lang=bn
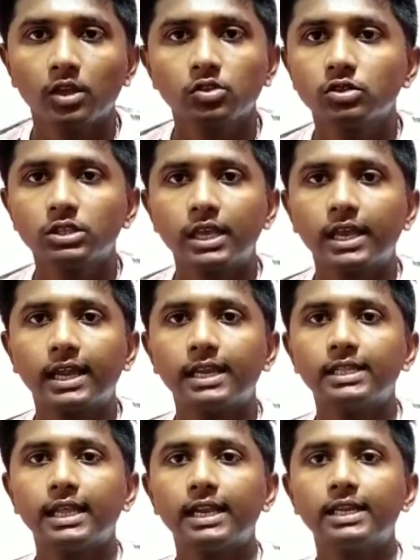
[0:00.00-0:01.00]
তো সেখানে
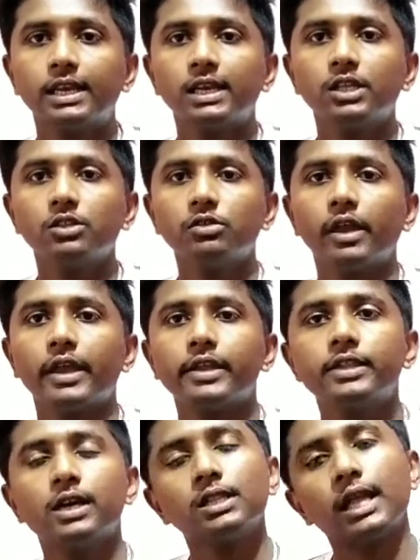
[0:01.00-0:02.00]
দাঁড়িয়ে কিন্তু
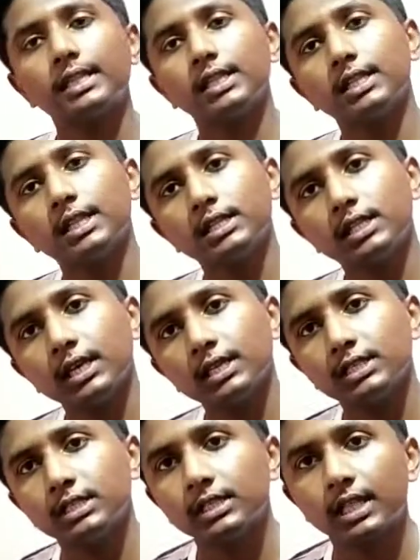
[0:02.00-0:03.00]
এইটা তাদের দিক থেকে
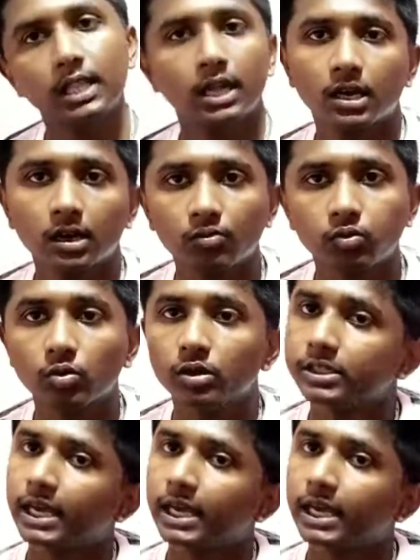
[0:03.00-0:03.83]
চিন্তাধারাটা ভুল